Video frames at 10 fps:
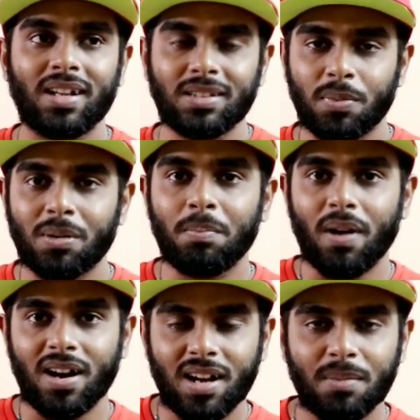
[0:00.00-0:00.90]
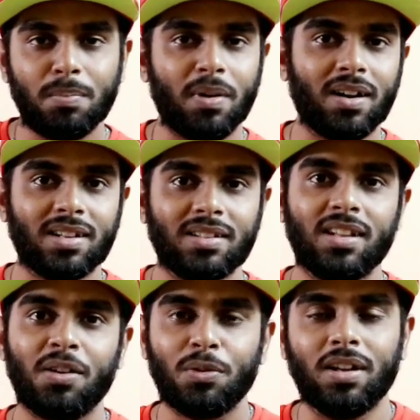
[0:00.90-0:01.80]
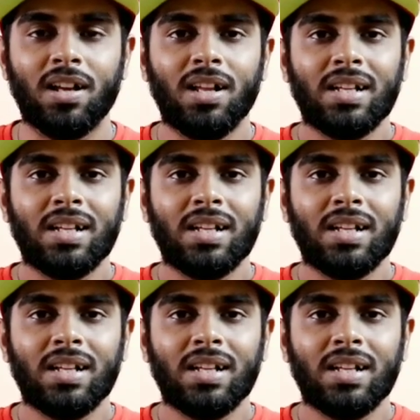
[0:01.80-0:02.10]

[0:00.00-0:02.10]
அந்த படம் பார்க்காம பார்க்கறது தான் ஒரு